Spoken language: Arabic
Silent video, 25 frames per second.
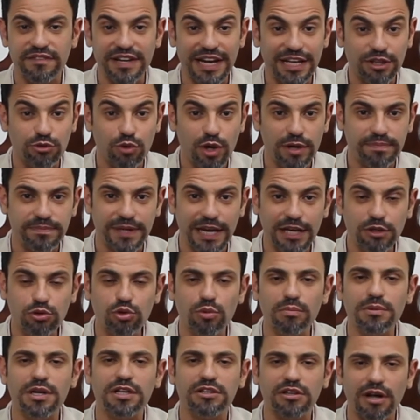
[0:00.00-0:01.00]
في الادويه
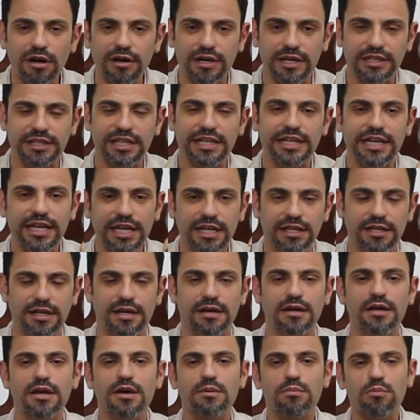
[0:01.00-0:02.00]
بتاعتهم لدرجه ان احنا
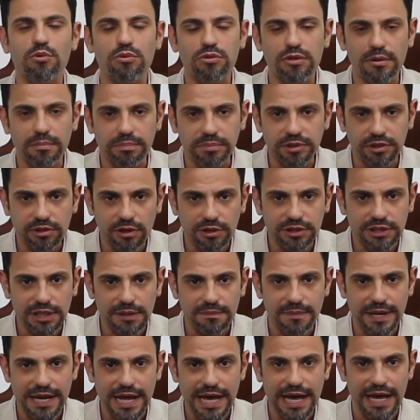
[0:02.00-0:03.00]
مثبطات
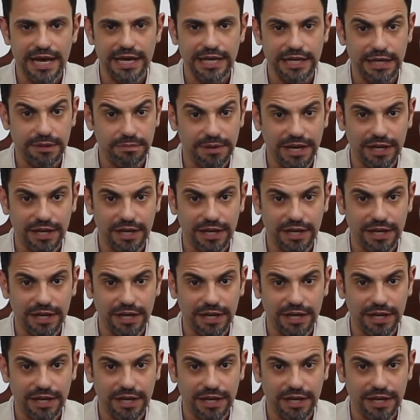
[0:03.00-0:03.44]
المناعه اللي